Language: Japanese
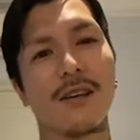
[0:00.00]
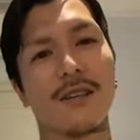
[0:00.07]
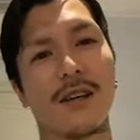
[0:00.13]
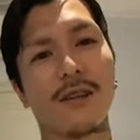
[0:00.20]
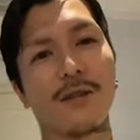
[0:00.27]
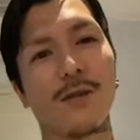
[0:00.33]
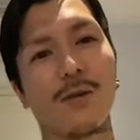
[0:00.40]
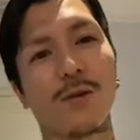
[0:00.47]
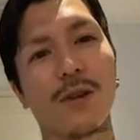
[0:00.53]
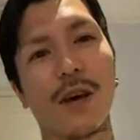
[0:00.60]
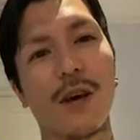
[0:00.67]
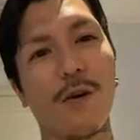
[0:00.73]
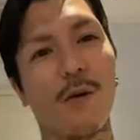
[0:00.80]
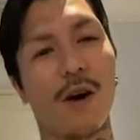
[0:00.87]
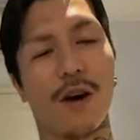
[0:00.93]
ちゃんと
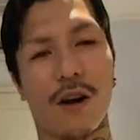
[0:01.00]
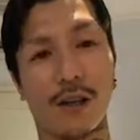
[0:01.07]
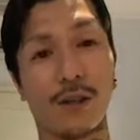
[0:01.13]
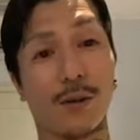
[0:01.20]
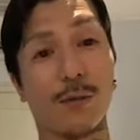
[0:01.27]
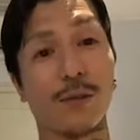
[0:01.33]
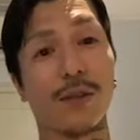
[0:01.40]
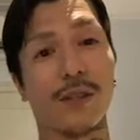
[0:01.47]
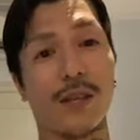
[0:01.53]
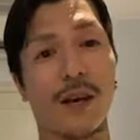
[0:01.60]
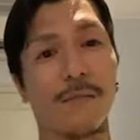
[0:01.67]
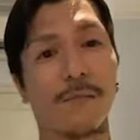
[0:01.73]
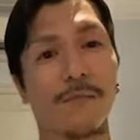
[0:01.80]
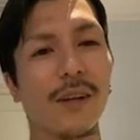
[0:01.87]
答えようかなと思ってさ